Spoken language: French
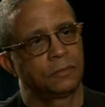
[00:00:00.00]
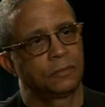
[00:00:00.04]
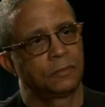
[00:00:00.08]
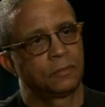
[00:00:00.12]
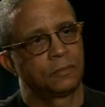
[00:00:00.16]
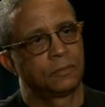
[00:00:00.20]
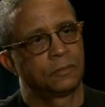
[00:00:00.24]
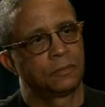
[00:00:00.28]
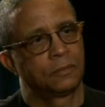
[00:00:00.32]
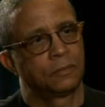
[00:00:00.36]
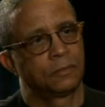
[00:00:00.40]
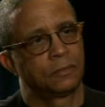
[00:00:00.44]
Euh,
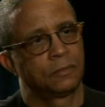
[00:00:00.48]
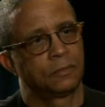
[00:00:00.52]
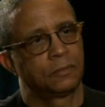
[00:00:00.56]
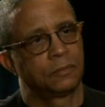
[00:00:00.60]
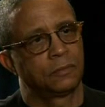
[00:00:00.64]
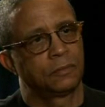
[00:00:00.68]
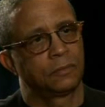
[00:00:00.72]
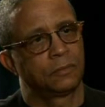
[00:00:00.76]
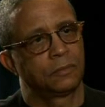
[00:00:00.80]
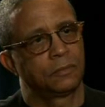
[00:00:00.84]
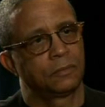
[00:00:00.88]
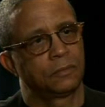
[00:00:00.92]

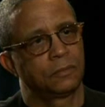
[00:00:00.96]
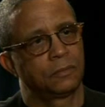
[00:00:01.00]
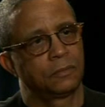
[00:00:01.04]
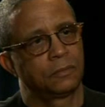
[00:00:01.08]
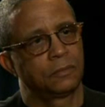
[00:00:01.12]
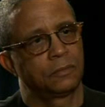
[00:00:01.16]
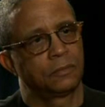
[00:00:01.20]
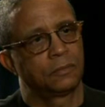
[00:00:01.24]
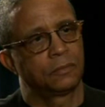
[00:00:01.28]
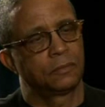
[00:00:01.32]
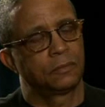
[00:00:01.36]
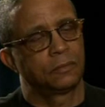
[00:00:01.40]
euh,
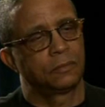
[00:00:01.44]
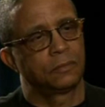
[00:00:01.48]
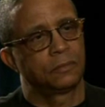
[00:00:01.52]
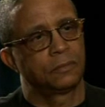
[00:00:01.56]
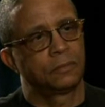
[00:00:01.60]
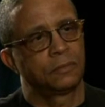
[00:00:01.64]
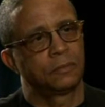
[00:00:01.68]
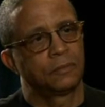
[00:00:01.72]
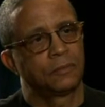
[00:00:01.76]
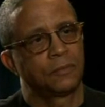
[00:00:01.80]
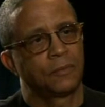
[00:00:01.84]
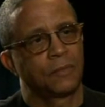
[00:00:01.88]
c'est
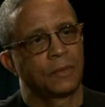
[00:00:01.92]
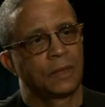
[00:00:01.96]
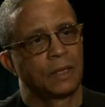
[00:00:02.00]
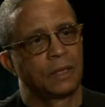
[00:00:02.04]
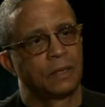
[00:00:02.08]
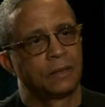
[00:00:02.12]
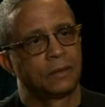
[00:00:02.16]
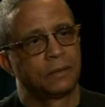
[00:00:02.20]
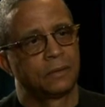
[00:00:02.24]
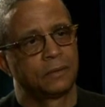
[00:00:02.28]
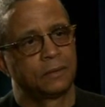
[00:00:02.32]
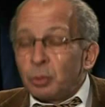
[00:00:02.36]
par
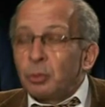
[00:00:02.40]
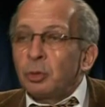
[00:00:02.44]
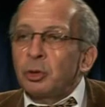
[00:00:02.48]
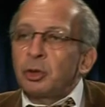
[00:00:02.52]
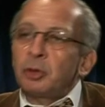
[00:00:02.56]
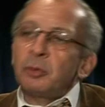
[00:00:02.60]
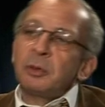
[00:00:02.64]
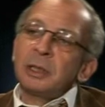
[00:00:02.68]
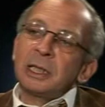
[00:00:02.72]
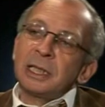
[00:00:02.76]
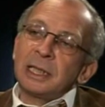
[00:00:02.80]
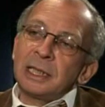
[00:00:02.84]
exemple le taux de
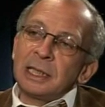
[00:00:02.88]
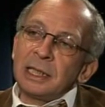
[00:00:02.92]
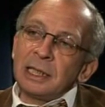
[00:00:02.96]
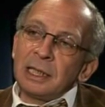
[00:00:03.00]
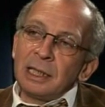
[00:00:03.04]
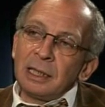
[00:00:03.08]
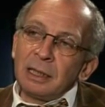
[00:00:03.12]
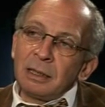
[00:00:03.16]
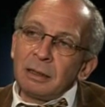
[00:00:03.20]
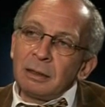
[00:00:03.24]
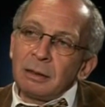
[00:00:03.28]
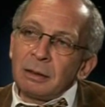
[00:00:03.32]

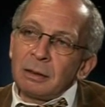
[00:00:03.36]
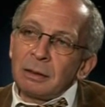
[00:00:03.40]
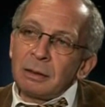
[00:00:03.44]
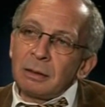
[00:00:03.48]
suicide